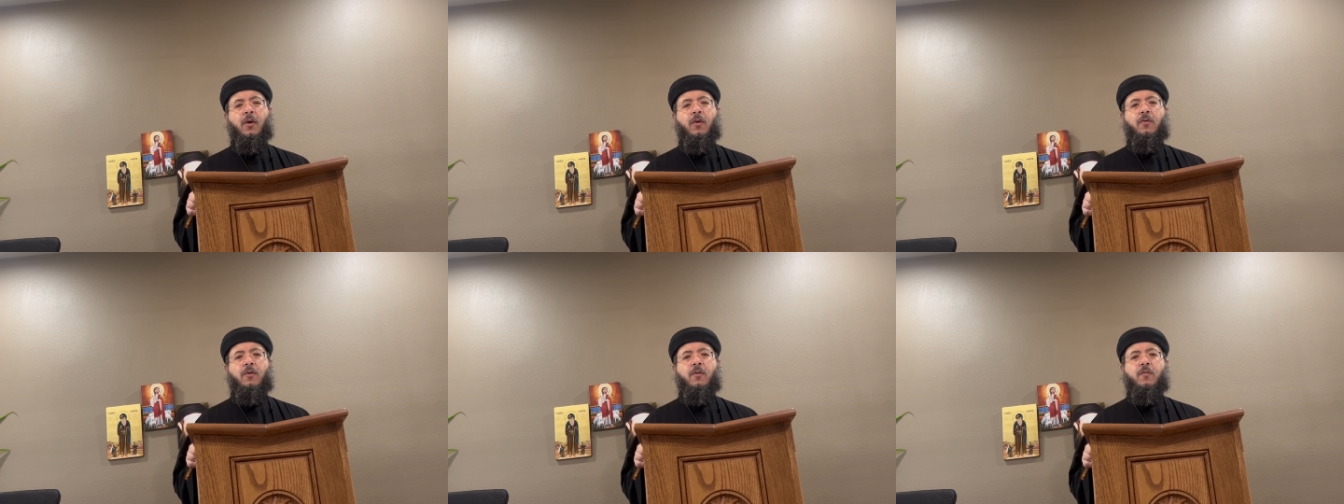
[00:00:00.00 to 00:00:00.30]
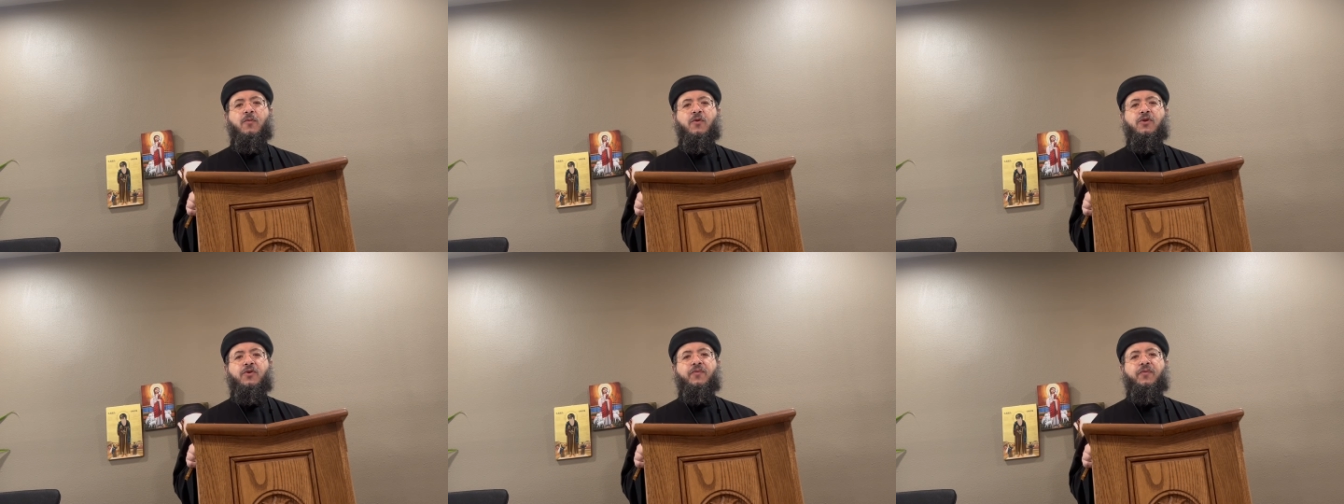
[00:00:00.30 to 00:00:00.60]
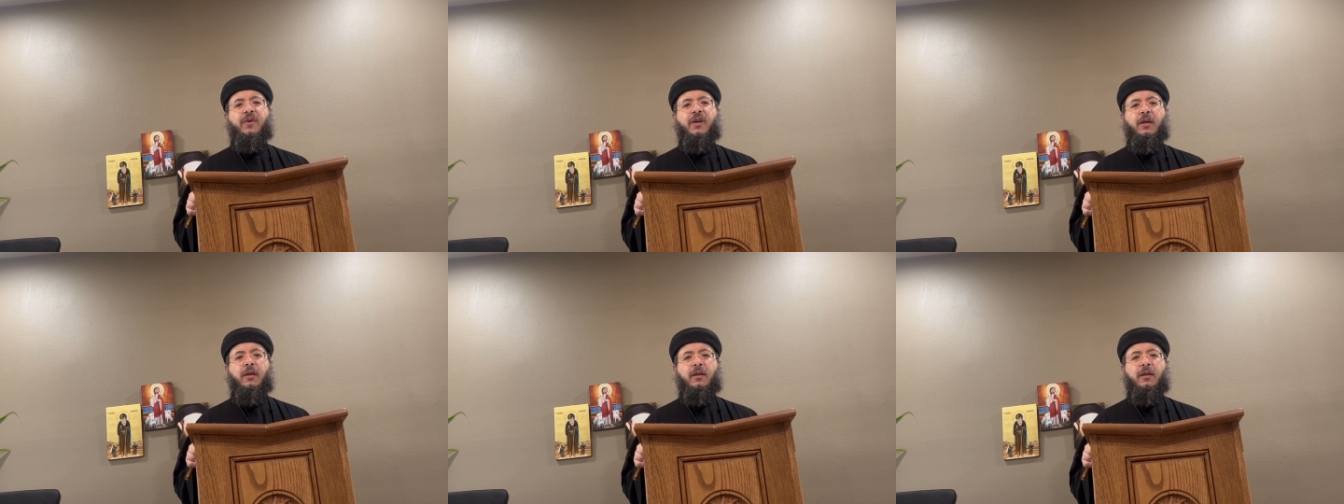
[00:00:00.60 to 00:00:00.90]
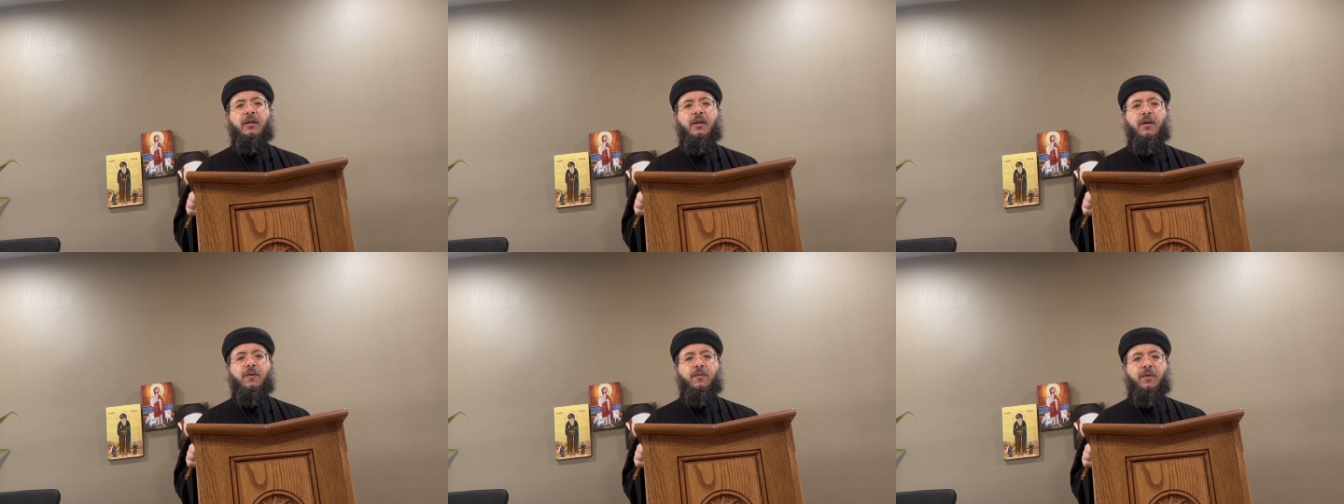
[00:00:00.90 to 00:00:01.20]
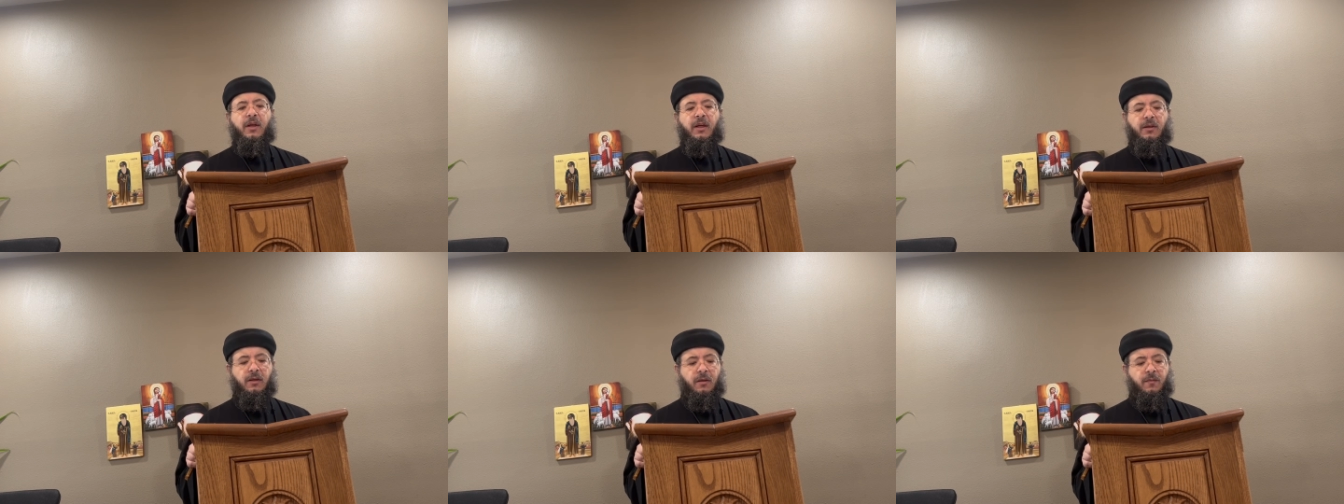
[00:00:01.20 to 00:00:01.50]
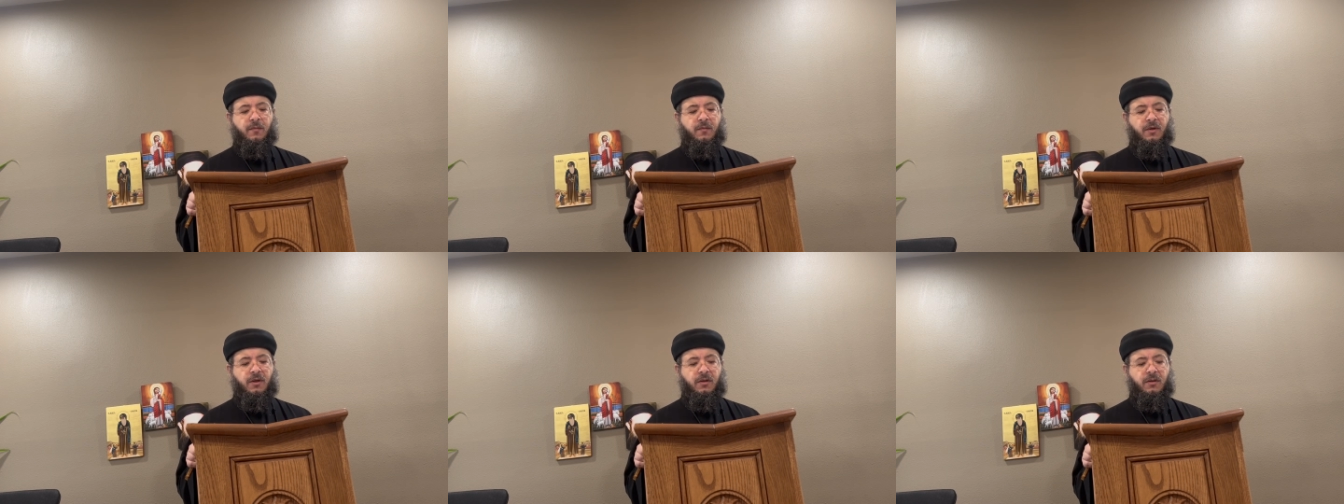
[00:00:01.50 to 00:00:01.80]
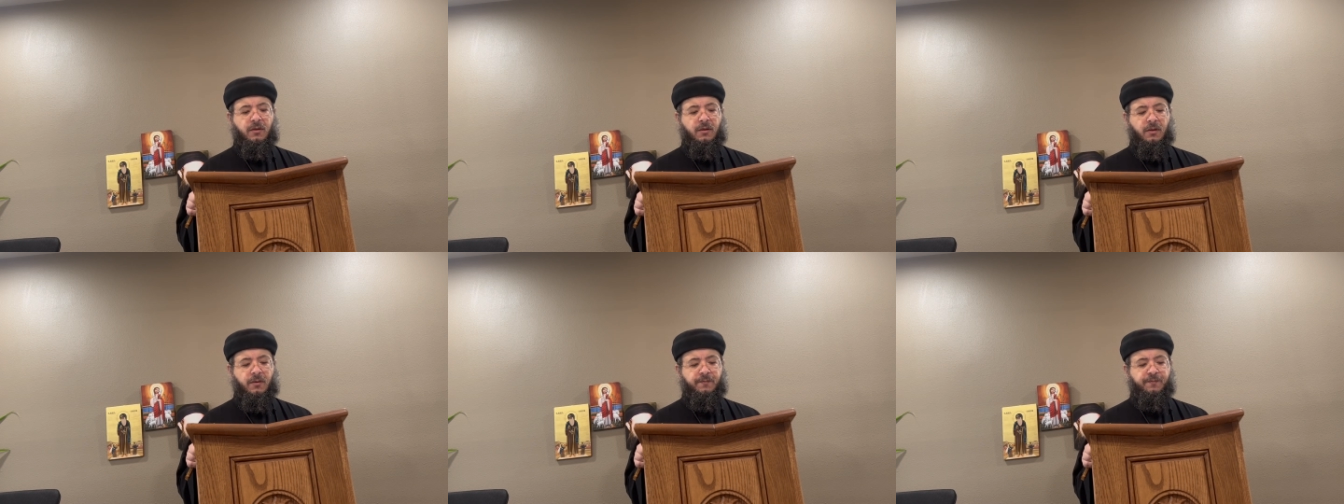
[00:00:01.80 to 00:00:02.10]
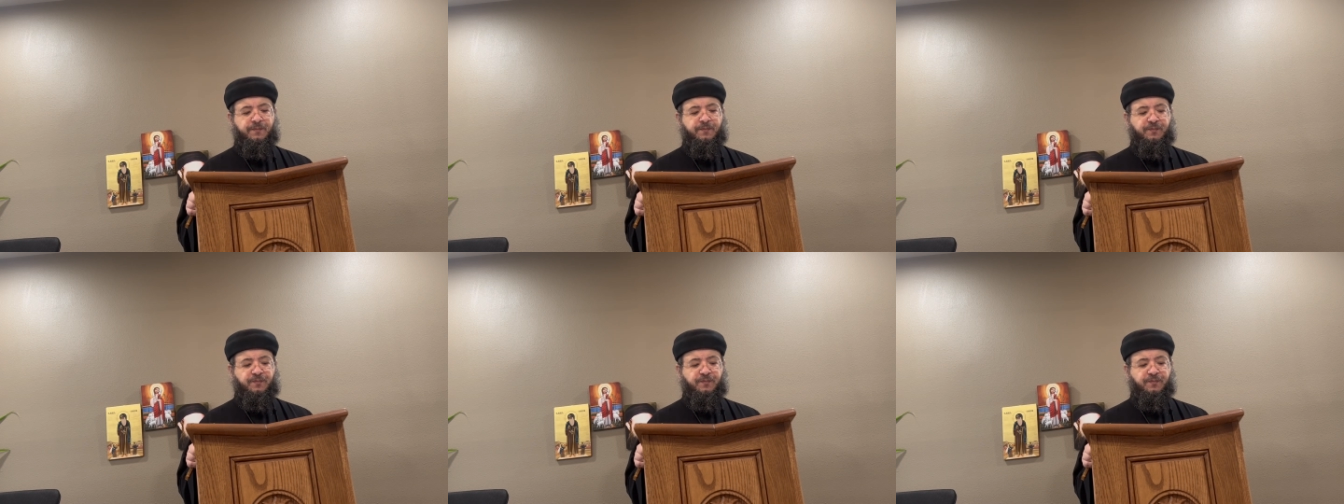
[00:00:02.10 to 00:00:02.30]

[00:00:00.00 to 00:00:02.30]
ومشفي دويت أمراضنا